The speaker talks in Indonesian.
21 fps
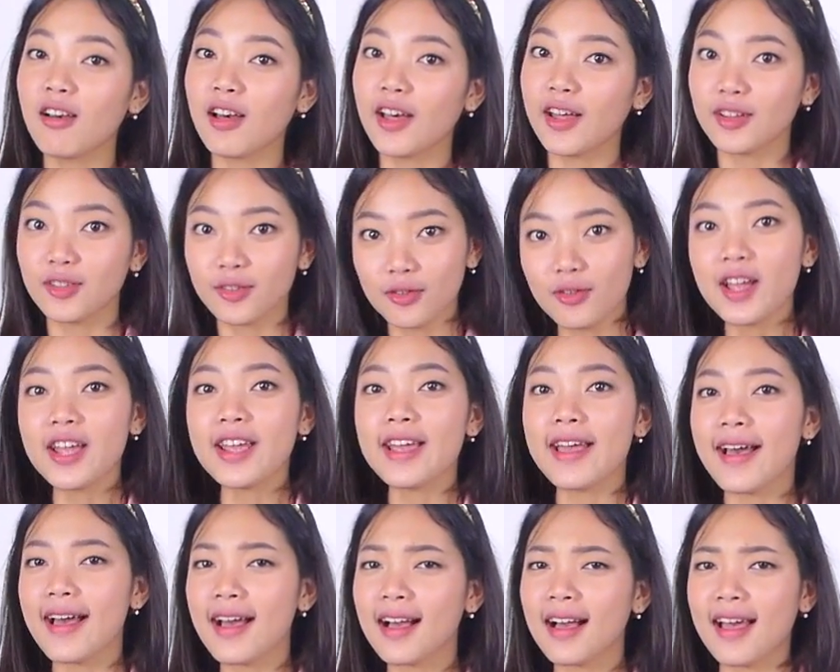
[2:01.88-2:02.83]
orang tua
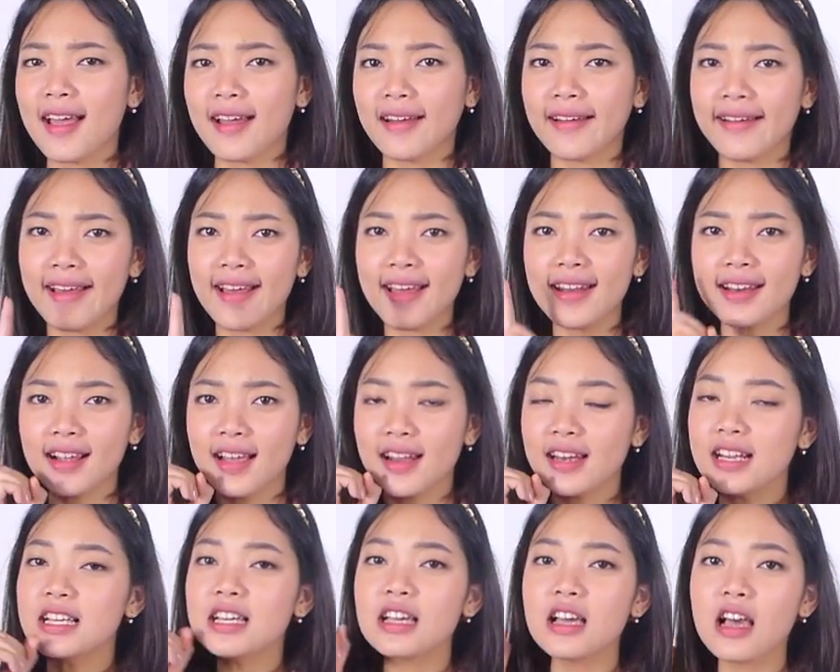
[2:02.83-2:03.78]
ya Karena
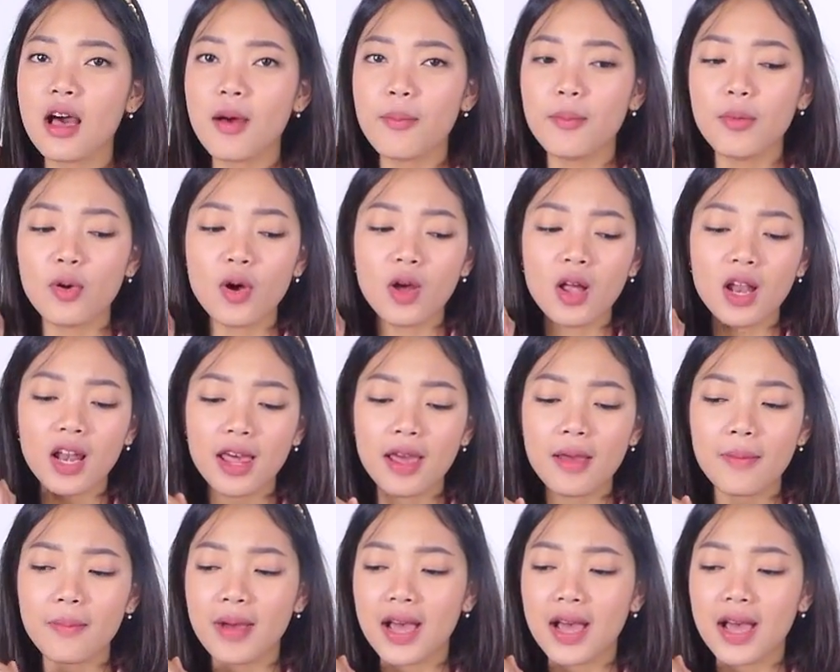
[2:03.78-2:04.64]
adik-adik nggak boleh